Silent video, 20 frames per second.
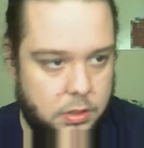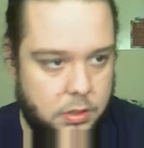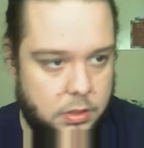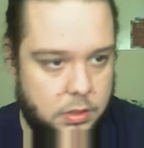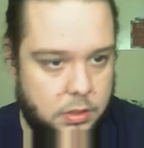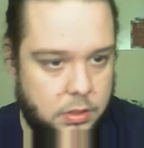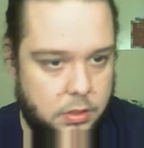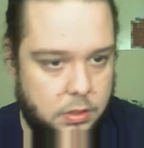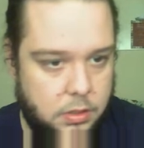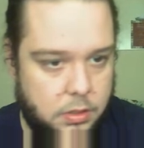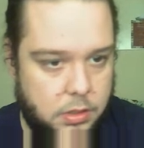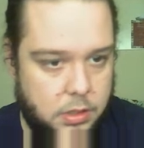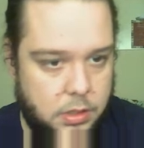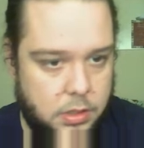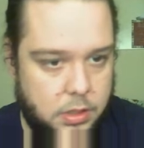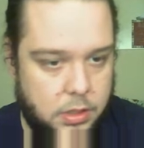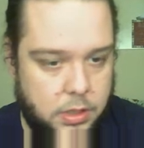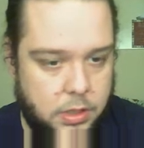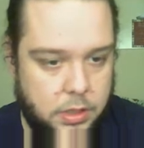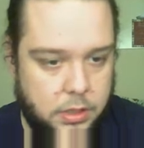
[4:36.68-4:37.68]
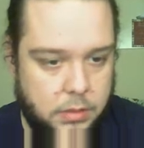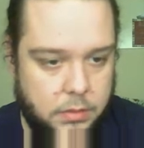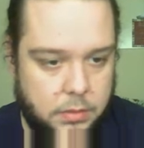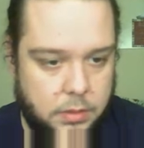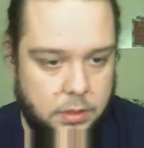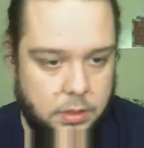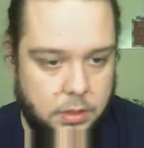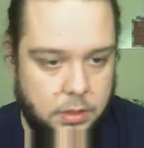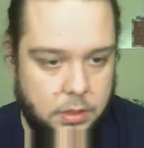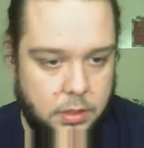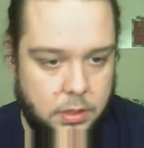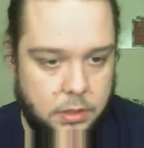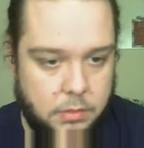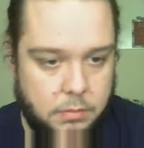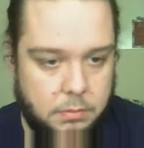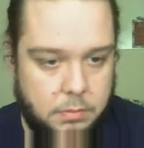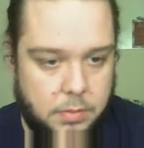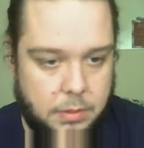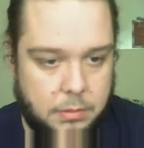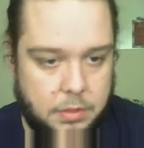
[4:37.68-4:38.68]
Esto aquí.
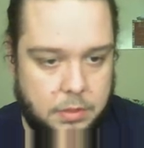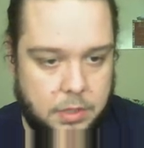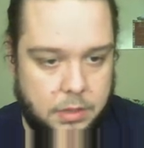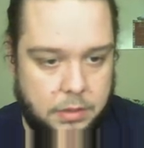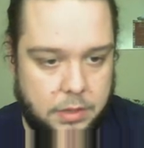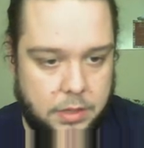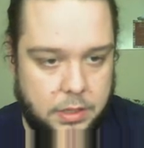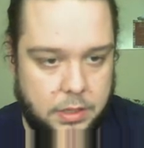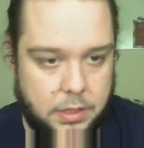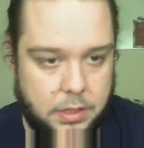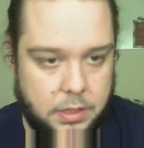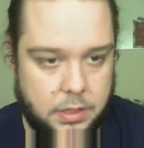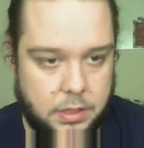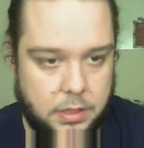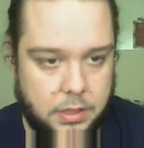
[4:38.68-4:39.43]
Vamos a ver.